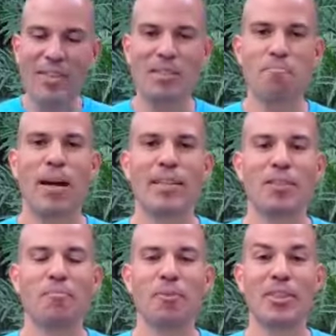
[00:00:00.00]
fazer parte
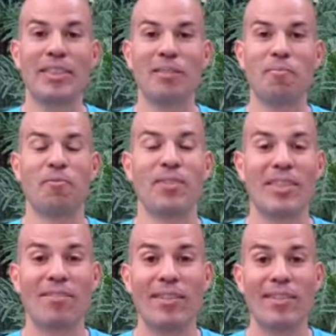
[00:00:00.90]
do meu time.
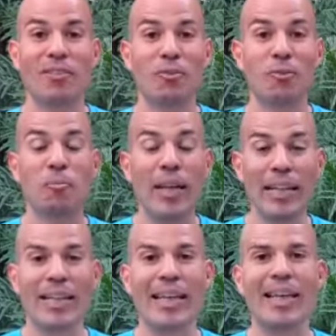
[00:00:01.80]
Você vai se
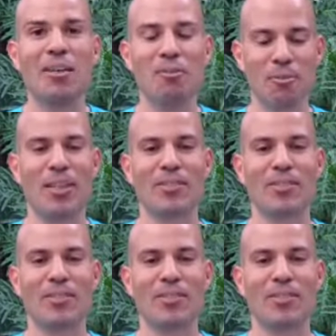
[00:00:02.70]
surpreender com os